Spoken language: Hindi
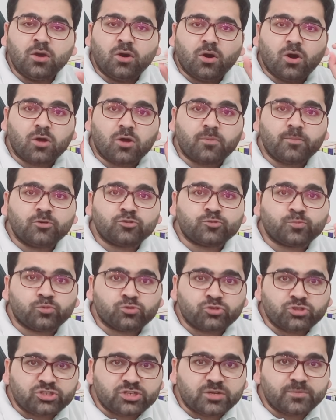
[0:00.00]
और मैं उस
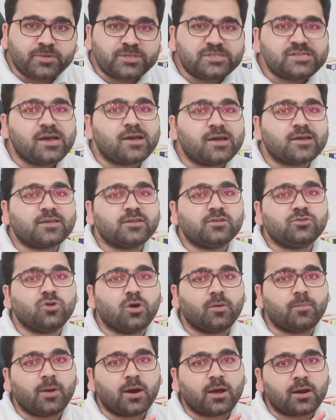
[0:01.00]
पोजीशन पे जाके जो
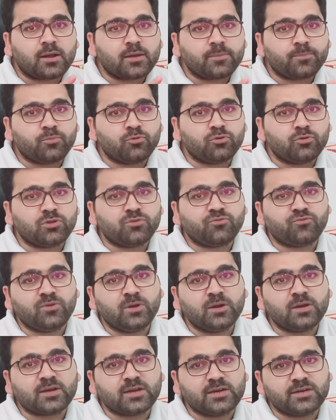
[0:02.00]
हमारा पूरी
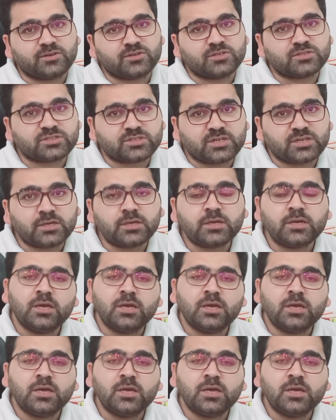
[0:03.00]
फील्ड का इंटरेस्ट है